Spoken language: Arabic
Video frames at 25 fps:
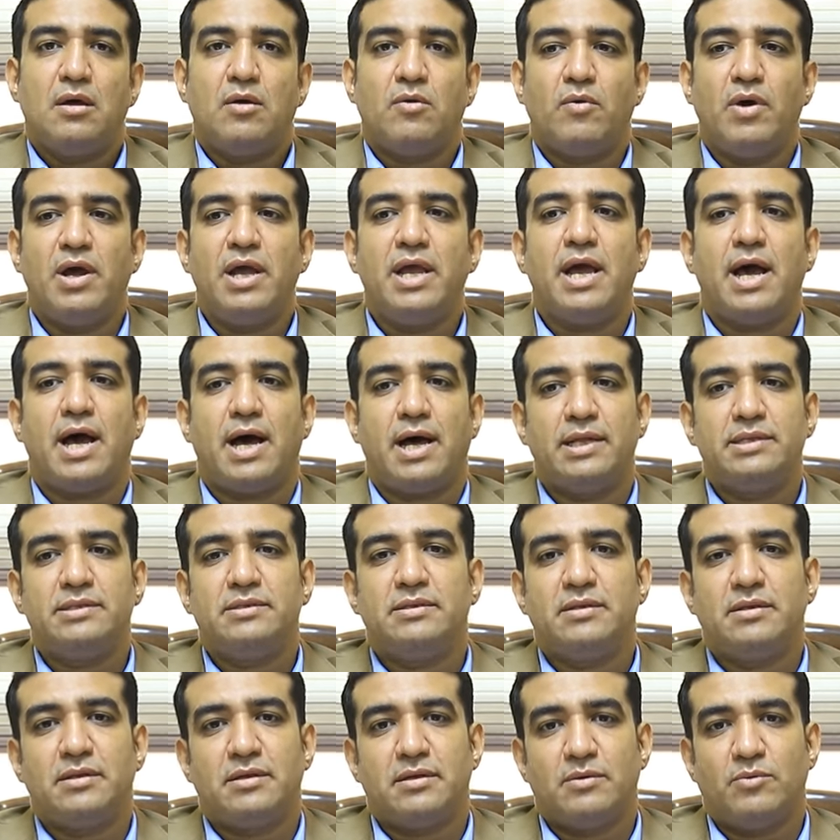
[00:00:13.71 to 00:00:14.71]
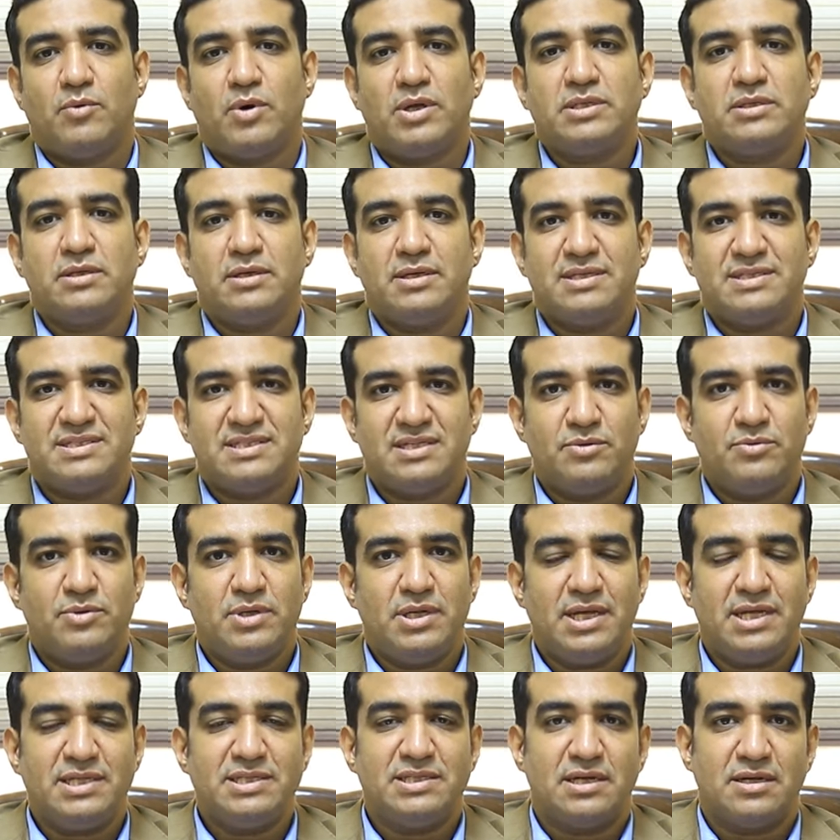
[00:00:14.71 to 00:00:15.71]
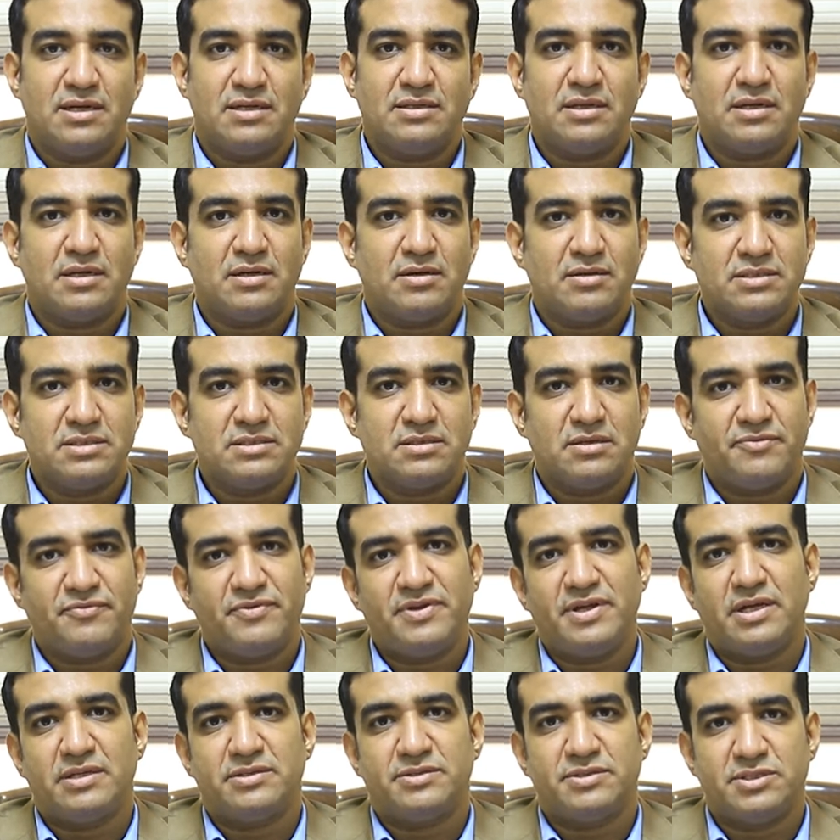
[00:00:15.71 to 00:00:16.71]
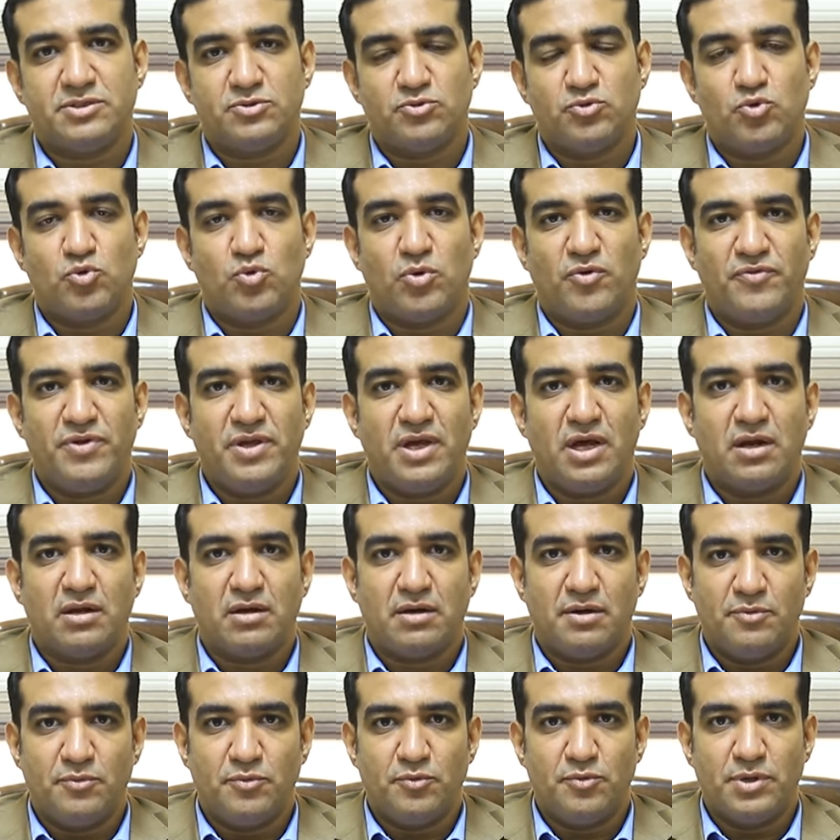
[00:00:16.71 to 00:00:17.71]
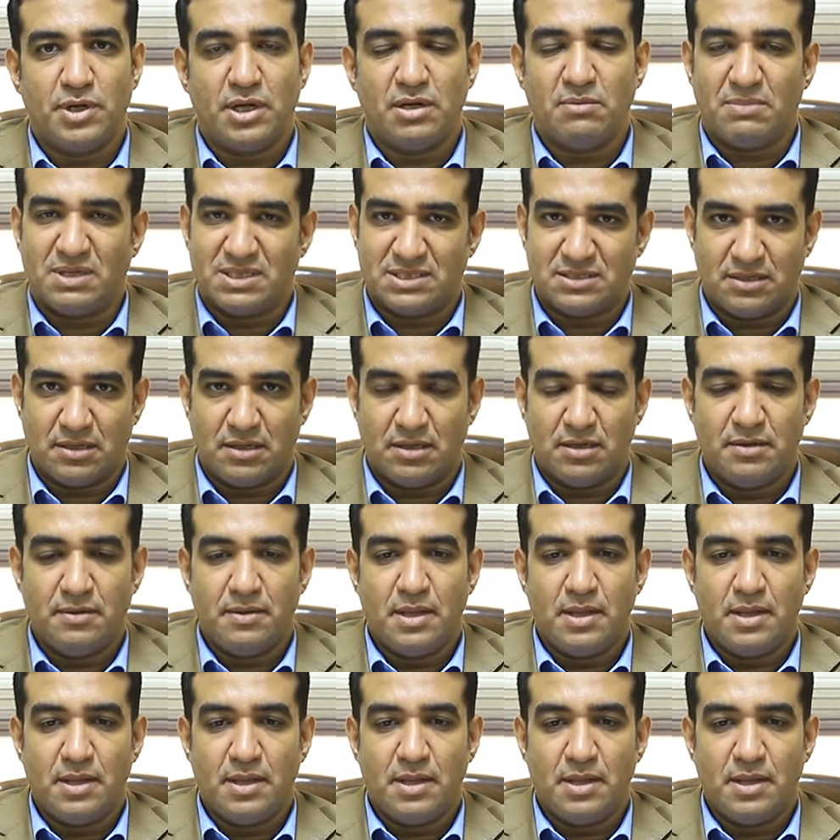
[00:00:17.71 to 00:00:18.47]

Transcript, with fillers: وهي عن وضع ذوي الاحتياجات الخاصه في الدستور وفي القانون المصري.